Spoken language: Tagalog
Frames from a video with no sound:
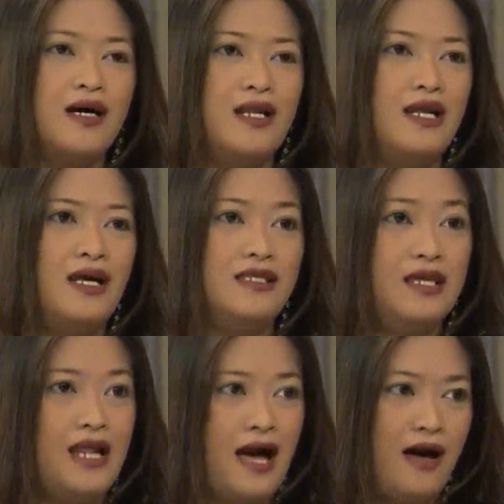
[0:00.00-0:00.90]
kilala
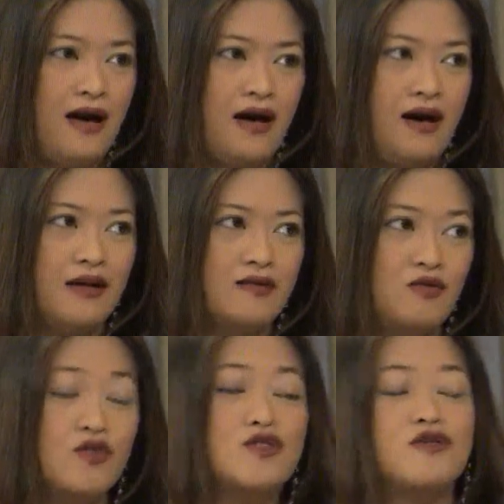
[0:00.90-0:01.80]
nila at
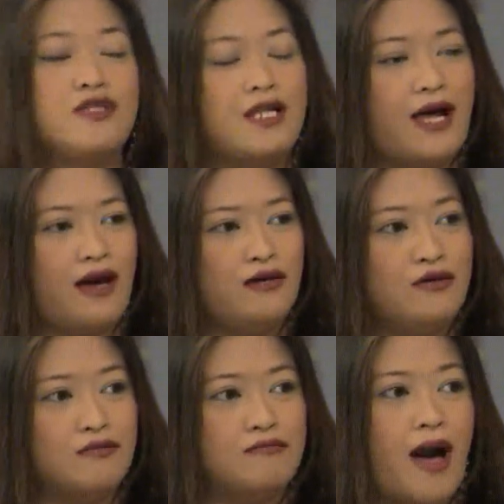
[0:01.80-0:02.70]
gusto nila yung